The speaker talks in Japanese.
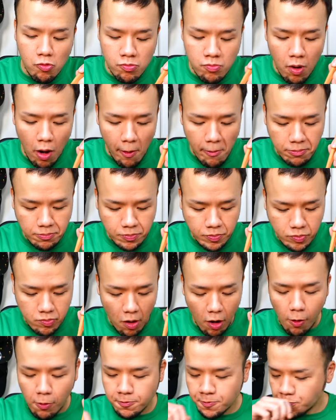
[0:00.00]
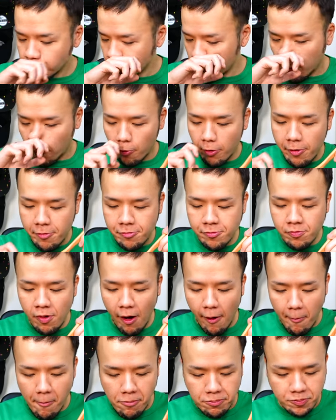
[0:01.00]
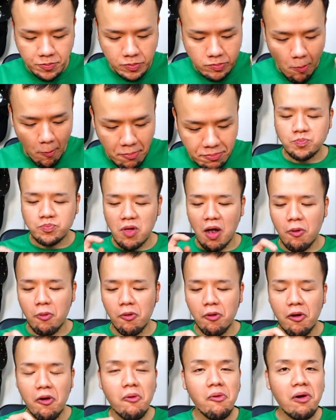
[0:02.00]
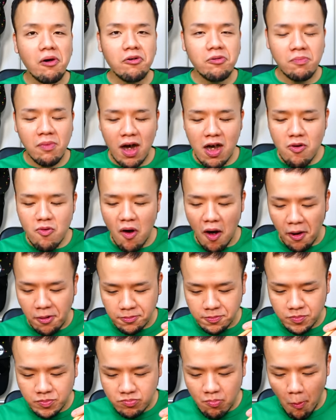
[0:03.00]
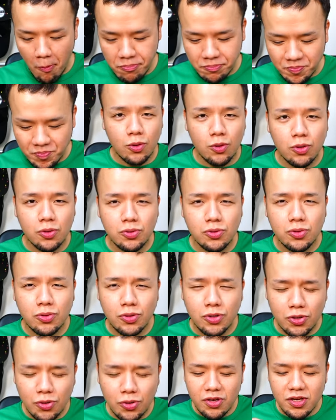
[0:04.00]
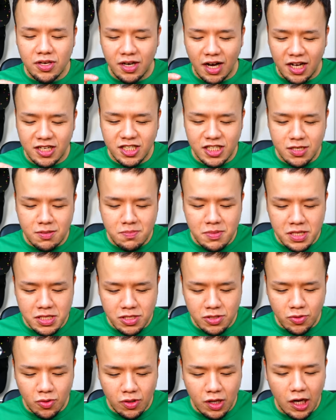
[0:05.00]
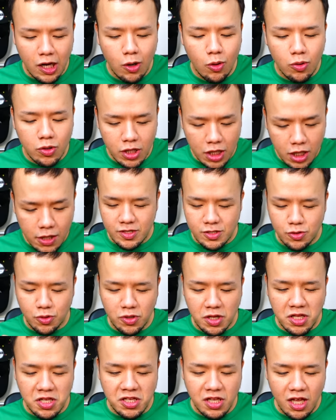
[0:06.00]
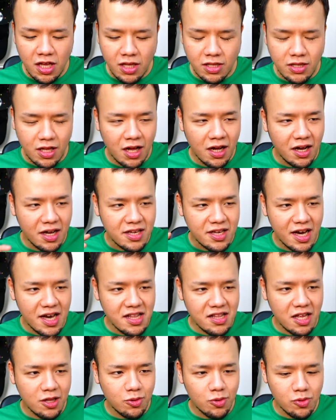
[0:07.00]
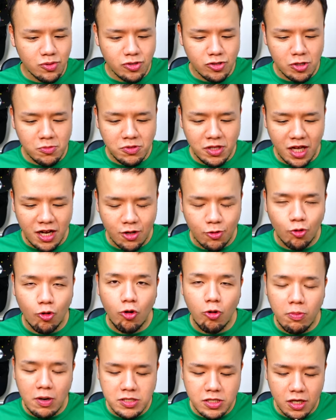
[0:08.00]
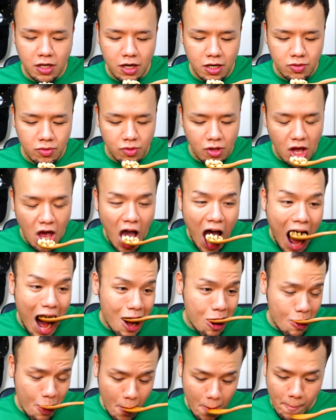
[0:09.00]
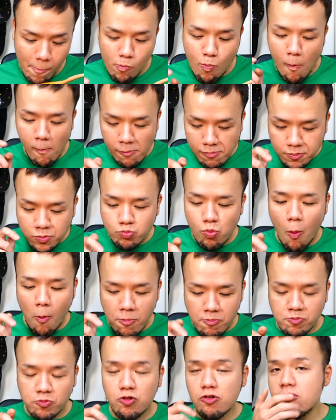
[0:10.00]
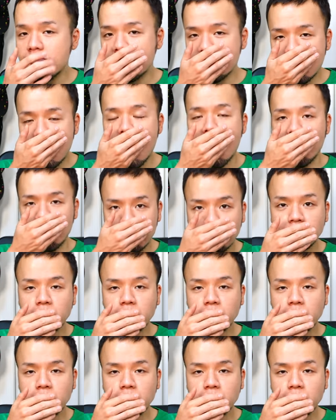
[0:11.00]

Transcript: まあ、これうまあ、これはうまいわ。程い蜂蜜の香りそれにね、なんか焼いたトーストみたいな香ばしさがあるんで、これうま